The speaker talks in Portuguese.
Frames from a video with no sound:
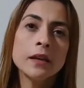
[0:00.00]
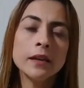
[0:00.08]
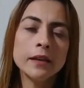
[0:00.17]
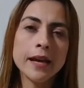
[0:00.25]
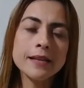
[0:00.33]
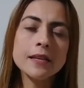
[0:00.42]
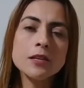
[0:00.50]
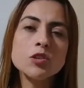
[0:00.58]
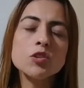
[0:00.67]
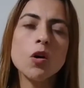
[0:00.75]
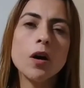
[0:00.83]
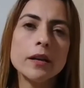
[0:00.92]
que nessa
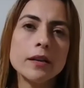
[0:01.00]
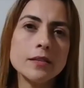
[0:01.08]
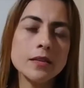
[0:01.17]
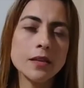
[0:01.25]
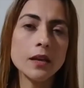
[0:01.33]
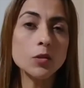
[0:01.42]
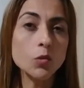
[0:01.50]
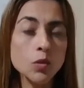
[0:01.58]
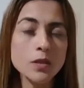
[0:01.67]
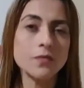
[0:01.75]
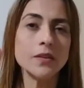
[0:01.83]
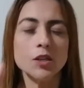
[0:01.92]
história existem
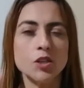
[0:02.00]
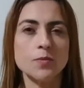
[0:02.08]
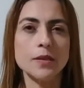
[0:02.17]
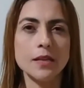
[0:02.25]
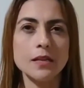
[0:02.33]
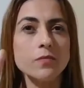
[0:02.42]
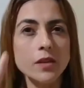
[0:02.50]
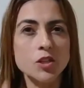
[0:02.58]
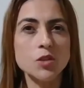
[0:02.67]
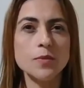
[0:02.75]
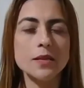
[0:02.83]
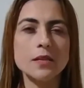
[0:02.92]
duas vítimas. As
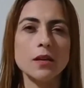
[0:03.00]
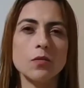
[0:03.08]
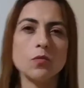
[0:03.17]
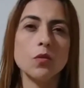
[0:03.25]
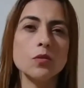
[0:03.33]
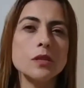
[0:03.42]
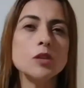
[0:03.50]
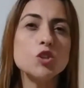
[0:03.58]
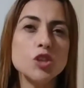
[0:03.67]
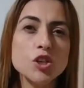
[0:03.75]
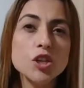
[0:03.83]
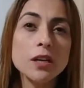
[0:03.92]
vítimas são os
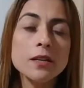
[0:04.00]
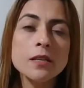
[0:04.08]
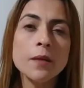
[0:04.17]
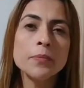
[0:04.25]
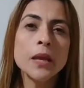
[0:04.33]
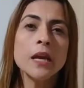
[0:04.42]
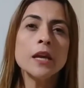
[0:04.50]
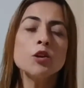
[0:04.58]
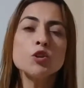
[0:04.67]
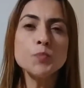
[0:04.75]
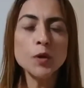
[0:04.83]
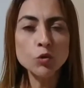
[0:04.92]
indígenas
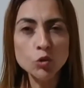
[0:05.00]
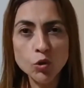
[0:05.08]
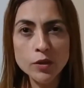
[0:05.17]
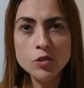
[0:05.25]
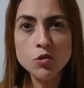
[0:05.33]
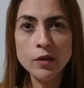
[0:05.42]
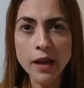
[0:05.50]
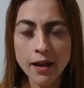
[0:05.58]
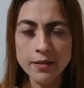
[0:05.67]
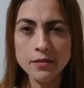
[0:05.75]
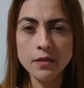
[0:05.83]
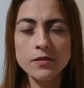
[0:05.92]
e os produtores
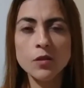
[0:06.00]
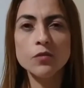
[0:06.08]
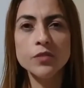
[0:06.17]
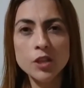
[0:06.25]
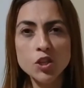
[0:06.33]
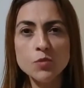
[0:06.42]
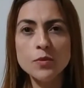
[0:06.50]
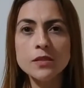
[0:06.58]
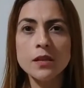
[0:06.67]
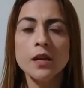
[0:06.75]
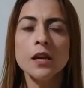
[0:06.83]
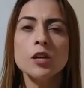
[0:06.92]
rurais. São
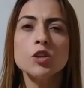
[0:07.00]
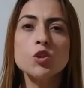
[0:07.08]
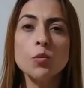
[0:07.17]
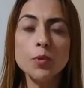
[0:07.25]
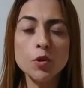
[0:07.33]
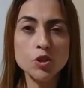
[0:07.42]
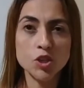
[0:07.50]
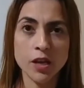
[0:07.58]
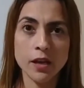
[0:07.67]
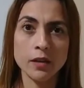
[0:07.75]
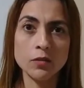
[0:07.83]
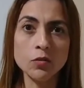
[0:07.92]
vítimas de um
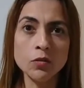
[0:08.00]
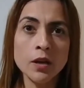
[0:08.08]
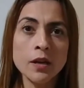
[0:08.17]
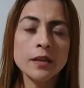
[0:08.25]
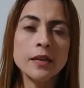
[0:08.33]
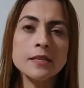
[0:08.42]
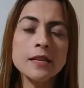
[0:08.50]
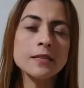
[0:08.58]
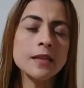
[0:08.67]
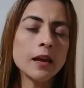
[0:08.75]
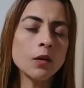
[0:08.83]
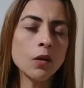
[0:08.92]
projeto que se
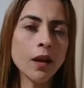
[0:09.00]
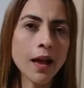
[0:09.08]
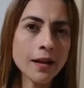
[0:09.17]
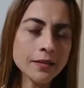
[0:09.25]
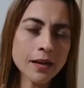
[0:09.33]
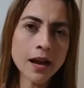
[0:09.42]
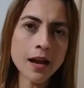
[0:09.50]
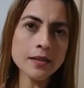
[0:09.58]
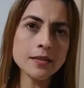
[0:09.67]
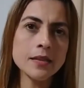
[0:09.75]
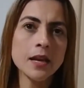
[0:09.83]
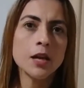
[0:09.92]
instalou lá
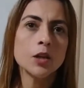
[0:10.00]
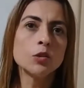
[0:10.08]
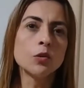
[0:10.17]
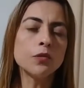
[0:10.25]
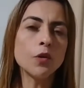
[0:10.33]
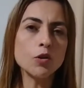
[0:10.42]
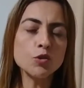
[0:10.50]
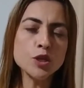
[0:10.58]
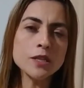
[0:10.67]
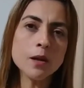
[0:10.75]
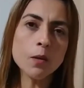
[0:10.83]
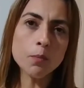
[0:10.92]
atrás no Foro
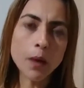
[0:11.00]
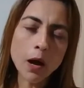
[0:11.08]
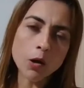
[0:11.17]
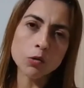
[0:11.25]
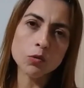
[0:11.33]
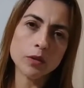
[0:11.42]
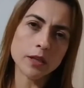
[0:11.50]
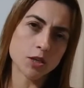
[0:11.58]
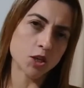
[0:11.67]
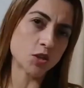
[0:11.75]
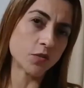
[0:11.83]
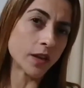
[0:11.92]
de São Paulo, e a
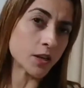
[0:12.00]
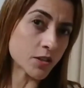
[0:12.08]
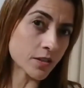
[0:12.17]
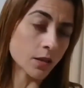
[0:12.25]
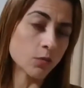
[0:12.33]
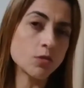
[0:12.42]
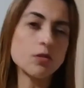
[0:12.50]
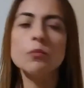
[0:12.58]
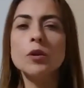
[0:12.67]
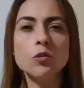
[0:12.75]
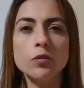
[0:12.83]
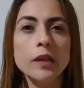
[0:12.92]
gente vem dizendo isso há
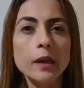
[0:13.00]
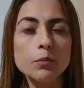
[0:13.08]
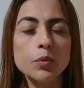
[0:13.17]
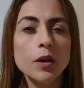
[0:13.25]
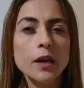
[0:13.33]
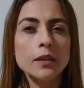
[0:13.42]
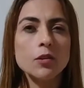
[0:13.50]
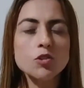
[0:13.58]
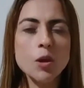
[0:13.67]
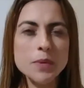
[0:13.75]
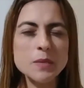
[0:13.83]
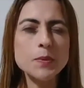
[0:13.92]
muito tempo. Então,
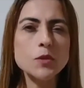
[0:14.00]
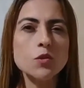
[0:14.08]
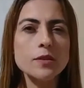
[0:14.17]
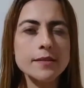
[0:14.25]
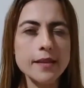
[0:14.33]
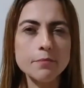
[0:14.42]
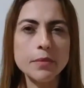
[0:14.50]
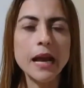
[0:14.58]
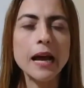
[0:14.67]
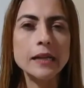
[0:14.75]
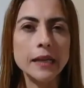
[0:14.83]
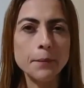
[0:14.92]
só para as pessoas
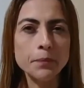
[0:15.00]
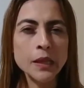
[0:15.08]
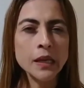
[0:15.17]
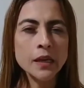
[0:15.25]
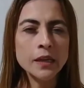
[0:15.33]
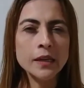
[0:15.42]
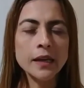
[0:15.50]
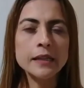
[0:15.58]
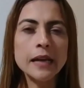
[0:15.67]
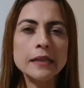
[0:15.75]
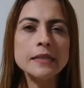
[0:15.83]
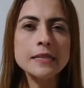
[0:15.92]
lembrarem e
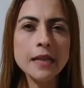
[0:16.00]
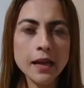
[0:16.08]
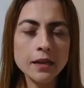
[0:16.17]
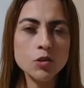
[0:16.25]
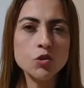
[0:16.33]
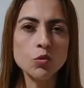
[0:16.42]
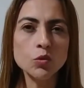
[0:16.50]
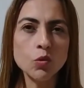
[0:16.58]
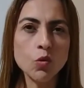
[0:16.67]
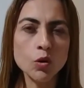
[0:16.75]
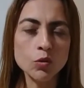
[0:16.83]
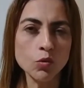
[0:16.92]
analisarem junto
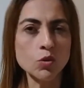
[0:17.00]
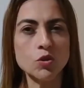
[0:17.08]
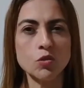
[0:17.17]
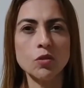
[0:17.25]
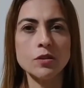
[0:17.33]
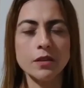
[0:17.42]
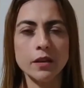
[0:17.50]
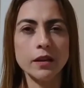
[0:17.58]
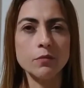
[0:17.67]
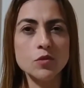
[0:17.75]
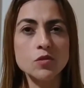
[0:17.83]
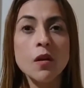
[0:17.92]
conosco, nós
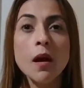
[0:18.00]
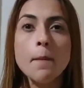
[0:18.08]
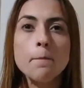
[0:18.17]
queremos Deus,